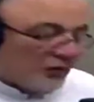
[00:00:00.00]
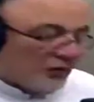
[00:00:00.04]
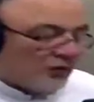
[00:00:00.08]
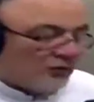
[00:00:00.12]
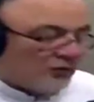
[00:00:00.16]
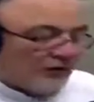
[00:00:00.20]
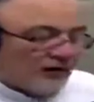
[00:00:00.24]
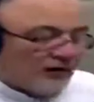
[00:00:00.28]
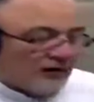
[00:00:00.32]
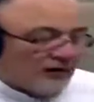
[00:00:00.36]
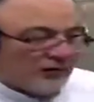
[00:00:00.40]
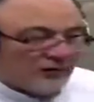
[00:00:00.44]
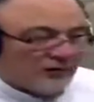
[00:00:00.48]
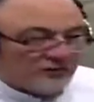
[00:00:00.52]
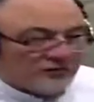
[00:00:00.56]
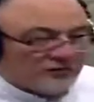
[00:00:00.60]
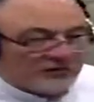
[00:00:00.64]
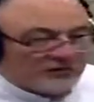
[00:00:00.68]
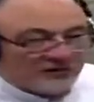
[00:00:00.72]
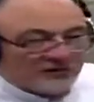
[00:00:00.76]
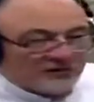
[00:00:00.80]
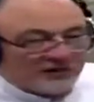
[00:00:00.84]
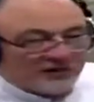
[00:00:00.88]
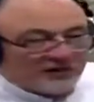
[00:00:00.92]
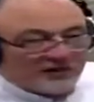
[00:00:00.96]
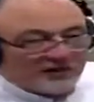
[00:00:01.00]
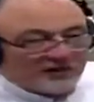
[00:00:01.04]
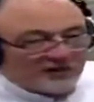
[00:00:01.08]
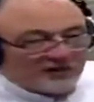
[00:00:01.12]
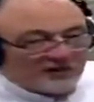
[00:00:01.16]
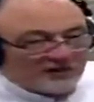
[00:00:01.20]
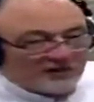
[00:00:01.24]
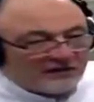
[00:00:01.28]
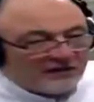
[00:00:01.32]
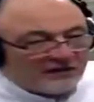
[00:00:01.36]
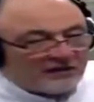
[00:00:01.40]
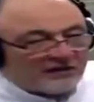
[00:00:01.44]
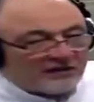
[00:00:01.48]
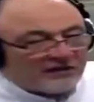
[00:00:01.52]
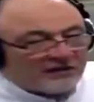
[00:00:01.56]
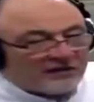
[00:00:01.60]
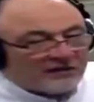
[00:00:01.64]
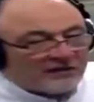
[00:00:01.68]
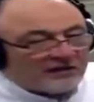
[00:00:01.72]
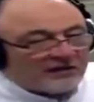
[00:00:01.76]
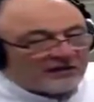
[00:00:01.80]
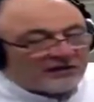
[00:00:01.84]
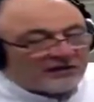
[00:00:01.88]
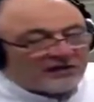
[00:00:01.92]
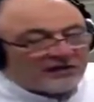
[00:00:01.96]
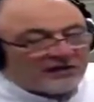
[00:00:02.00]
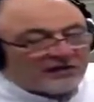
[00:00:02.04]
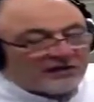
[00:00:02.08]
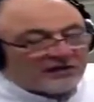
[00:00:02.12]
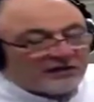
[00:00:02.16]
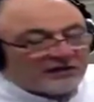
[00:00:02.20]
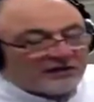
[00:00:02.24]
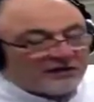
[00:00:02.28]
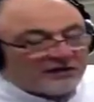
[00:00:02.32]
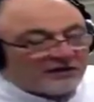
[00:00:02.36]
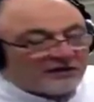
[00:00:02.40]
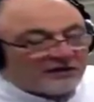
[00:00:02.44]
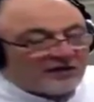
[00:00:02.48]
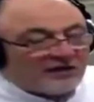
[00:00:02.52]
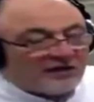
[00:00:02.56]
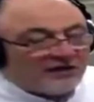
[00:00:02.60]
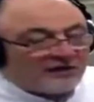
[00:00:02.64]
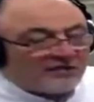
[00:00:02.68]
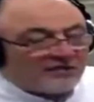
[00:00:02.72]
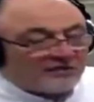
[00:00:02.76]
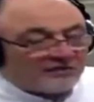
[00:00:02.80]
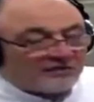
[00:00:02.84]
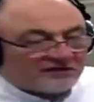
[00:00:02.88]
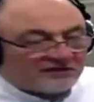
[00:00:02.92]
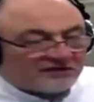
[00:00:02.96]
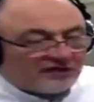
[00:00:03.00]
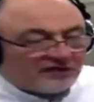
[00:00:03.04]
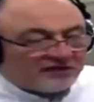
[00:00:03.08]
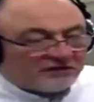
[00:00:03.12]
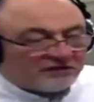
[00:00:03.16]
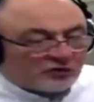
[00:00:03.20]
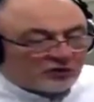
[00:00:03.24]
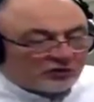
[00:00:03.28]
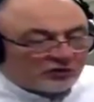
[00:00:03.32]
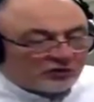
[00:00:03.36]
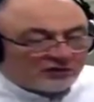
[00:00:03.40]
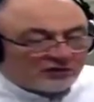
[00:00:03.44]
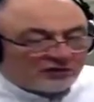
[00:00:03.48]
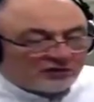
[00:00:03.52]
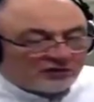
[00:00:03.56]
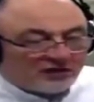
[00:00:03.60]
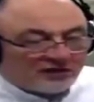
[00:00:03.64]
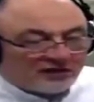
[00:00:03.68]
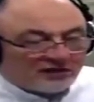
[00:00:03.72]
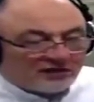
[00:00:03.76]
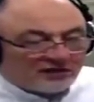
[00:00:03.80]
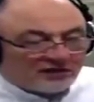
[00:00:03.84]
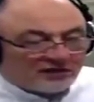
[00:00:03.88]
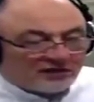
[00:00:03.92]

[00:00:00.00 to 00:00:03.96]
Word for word: او مش زمان يعني الكلمه ما زالت موجوده في بعض